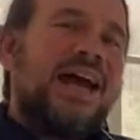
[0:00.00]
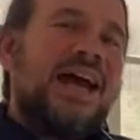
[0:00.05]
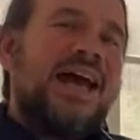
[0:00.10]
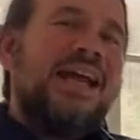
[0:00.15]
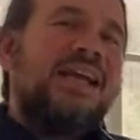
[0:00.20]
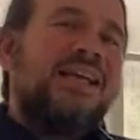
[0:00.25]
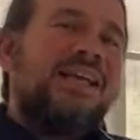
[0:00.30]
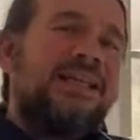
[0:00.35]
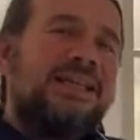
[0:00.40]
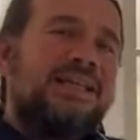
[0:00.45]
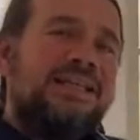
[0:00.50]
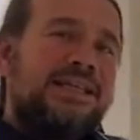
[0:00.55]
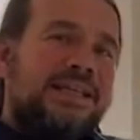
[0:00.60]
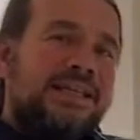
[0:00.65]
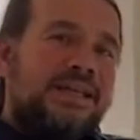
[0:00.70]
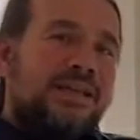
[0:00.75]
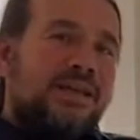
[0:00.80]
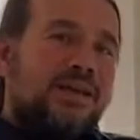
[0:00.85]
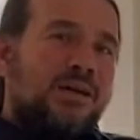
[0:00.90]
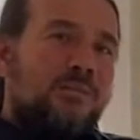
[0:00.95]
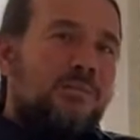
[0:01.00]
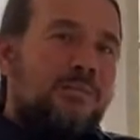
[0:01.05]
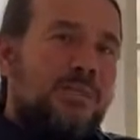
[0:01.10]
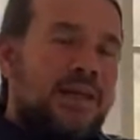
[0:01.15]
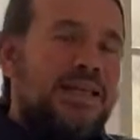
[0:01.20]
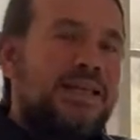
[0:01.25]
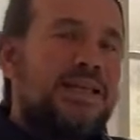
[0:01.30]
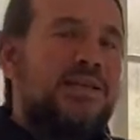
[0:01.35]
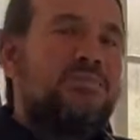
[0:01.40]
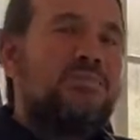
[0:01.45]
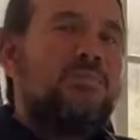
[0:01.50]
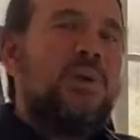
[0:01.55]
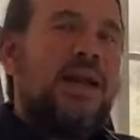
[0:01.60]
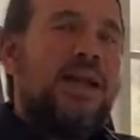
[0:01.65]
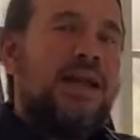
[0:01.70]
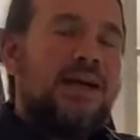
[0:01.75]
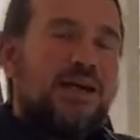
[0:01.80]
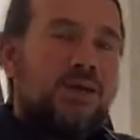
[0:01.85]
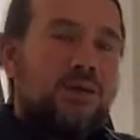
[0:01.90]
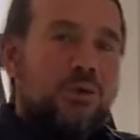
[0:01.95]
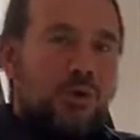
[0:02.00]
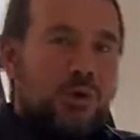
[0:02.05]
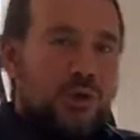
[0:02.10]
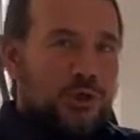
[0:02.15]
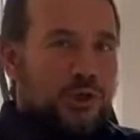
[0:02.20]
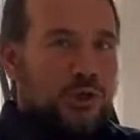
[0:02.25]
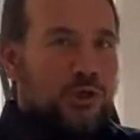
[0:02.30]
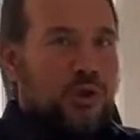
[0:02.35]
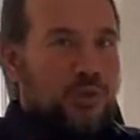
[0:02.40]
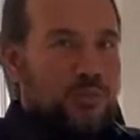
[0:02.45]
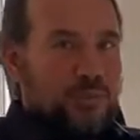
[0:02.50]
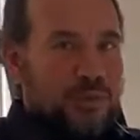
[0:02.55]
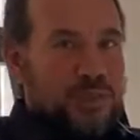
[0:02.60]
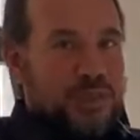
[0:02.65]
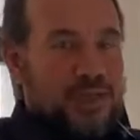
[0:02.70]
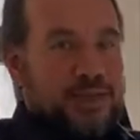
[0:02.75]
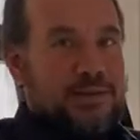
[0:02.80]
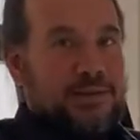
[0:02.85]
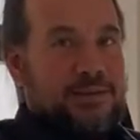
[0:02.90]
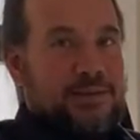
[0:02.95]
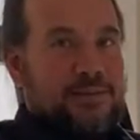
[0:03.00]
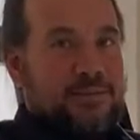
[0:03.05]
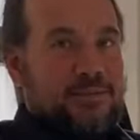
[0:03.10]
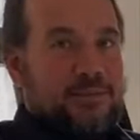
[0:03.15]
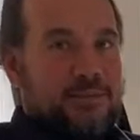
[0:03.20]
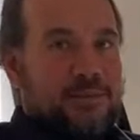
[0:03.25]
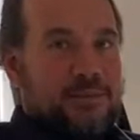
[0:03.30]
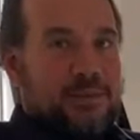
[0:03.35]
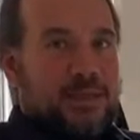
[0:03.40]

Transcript: eigentlich die medienpädagogische Kompetenz.